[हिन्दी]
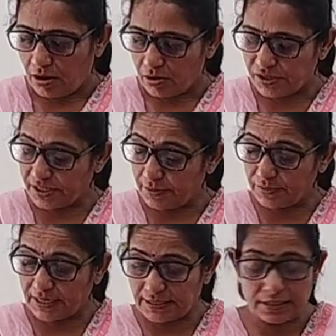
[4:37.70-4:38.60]
और
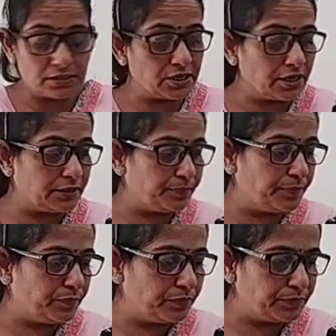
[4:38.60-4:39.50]
सेम जैसा शर्ट
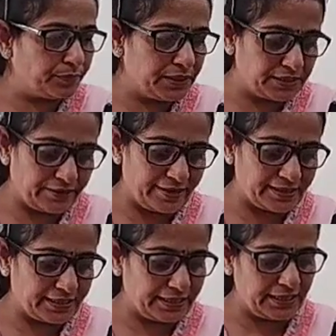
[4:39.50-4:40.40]
पीस है
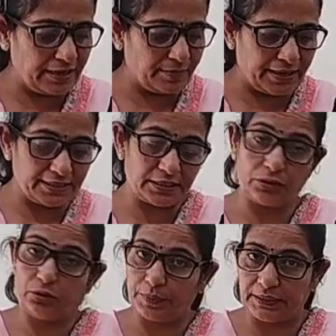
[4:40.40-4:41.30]
वैसे ही हमारे इसका
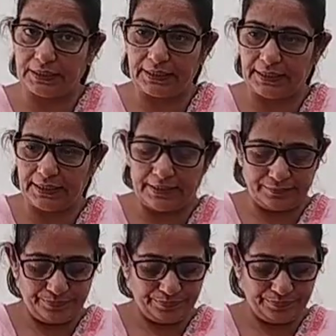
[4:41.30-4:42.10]
दुपट्टा रहेगा